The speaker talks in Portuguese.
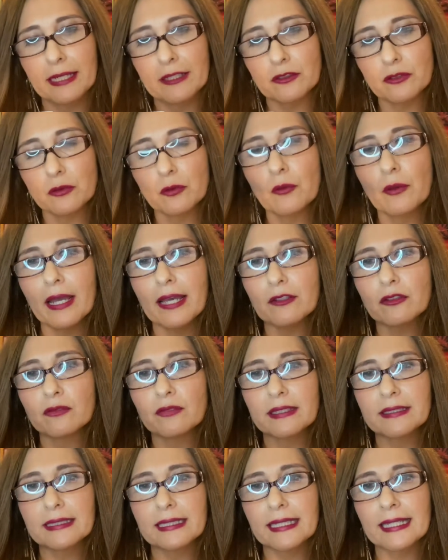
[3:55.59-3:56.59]
O resto vai
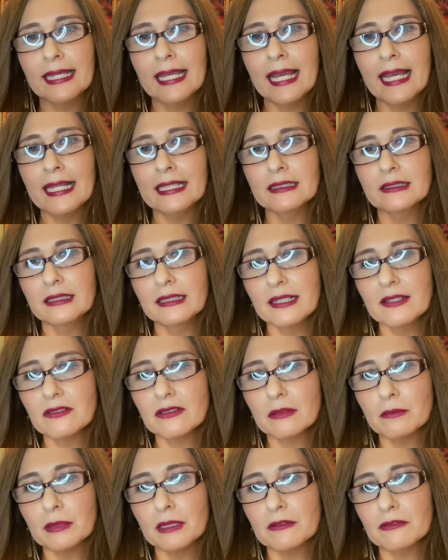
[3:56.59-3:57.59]
ter 3
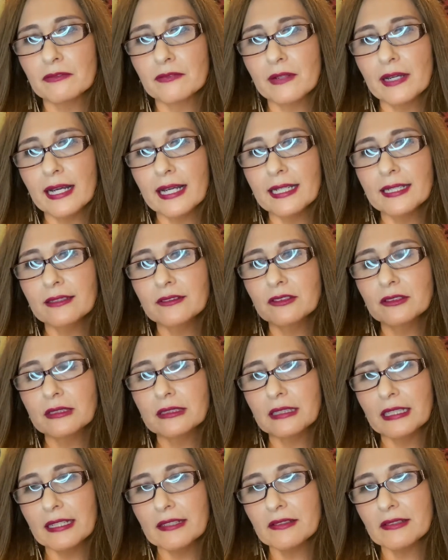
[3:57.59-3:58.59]
Amplified,
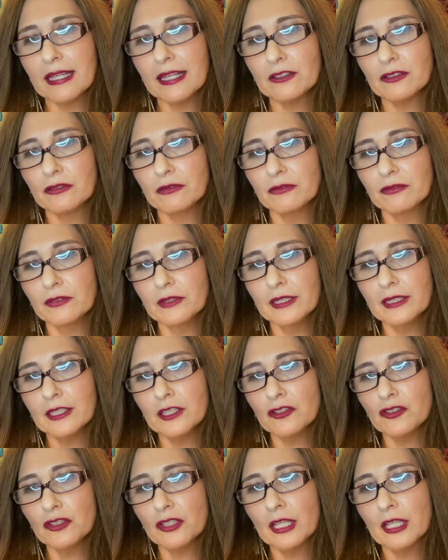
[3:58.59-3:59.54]
3 Setting Finish,